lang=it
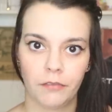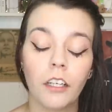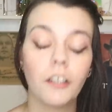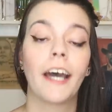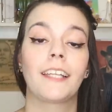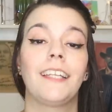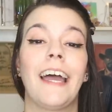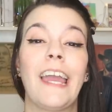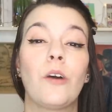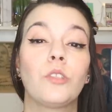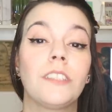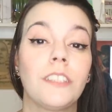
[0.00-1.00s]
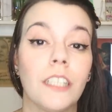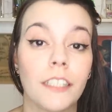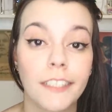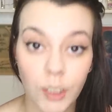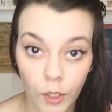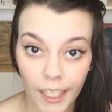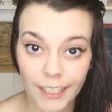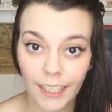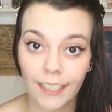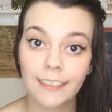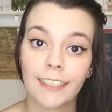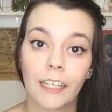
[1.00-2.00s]
Leonarda è
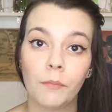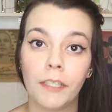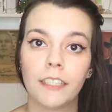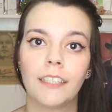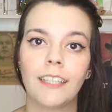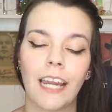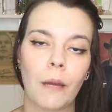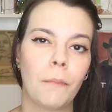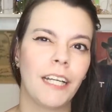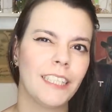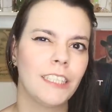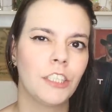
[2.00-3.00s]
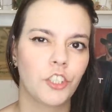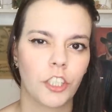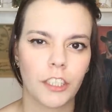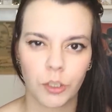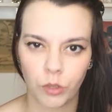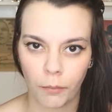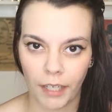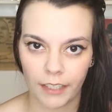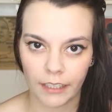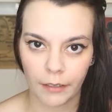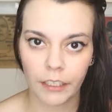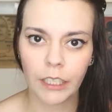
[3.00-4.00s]
ossessionata letteralmente dalla maledizione di sua madre,